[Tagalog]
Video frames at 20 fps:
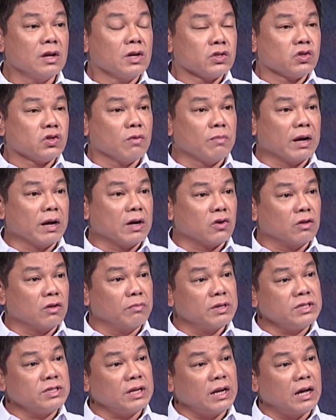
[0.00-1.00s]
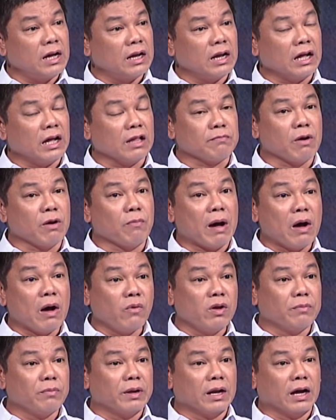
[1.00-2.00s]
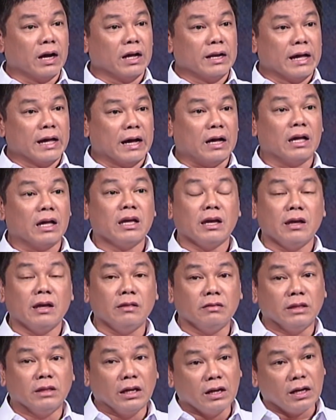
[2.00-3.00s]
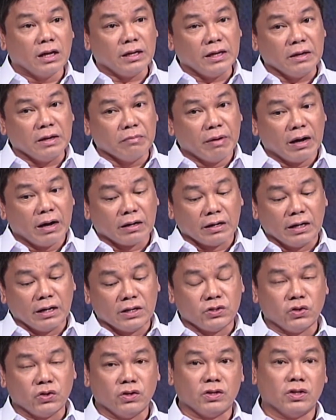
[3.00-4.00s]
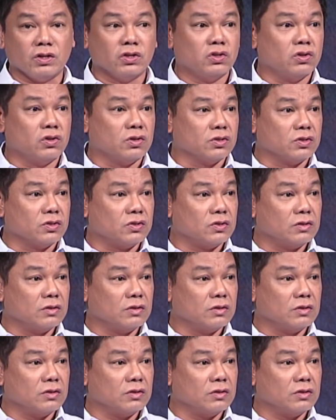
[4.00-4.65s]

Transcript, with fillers: So magkaroon man siya ng anak at mabawi man ang anak, hindi na iiba ang relasyon niya sa Diyos.